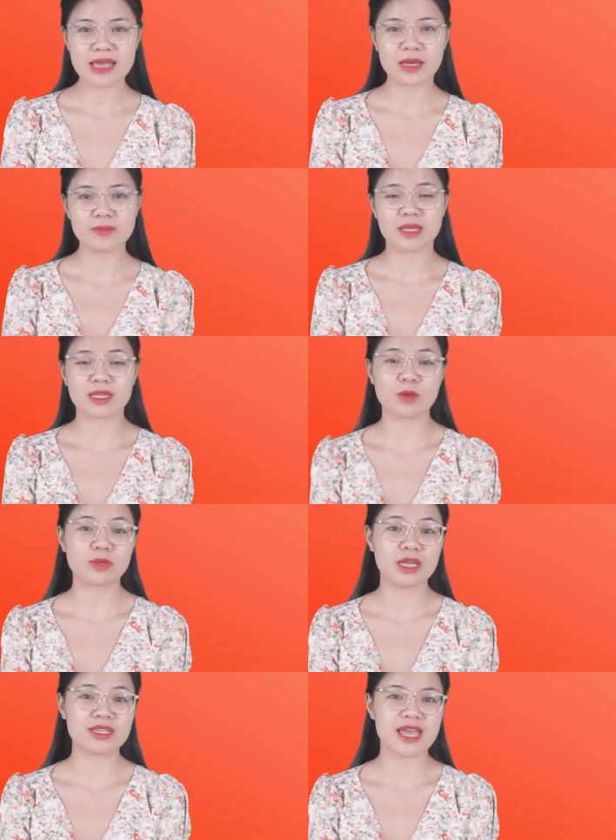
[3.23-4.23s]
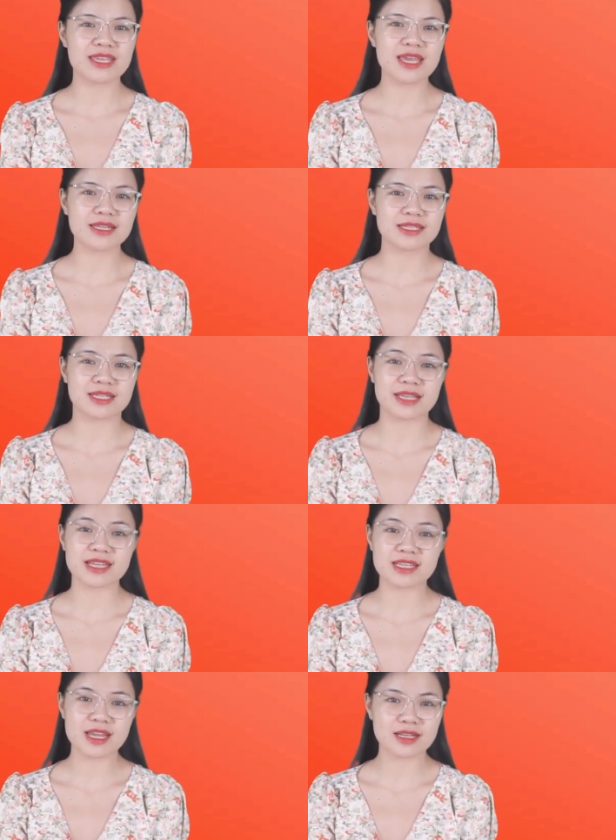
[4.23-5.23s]
kênh cập nhật thông tin nhanh nhất,
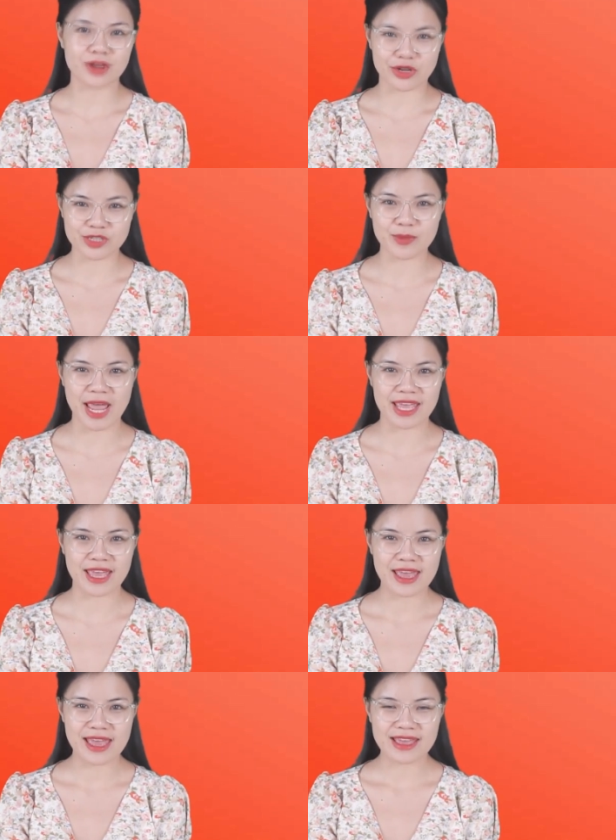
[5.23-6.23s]
chính xác nhất có trong ngày.